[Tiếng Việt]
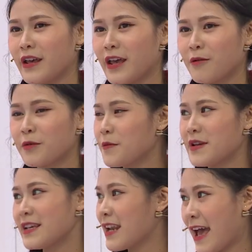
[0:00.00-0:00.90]
em không
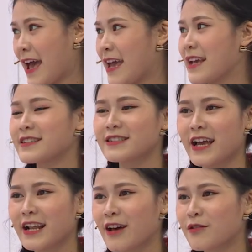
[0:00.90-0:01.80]
biết diễn hài,
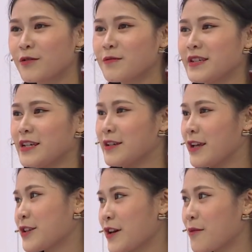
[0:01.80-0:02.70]
anh Long cũng chỉ
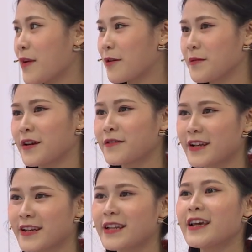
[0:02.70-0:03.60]
cho em mảng miếng,
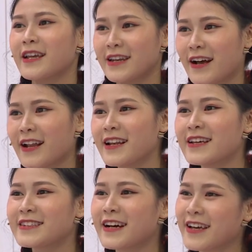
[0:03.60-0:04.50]
và đó là
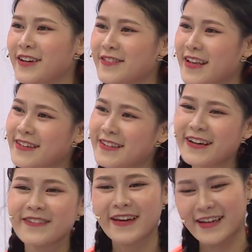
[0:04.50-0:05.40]
lý do em theo
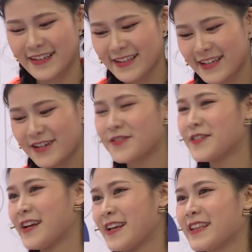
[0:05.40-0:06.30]
dõi và hâm mộ
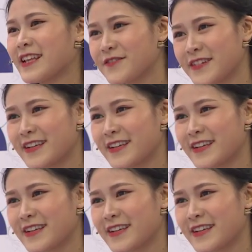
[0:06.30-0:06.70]
anh đến tận bây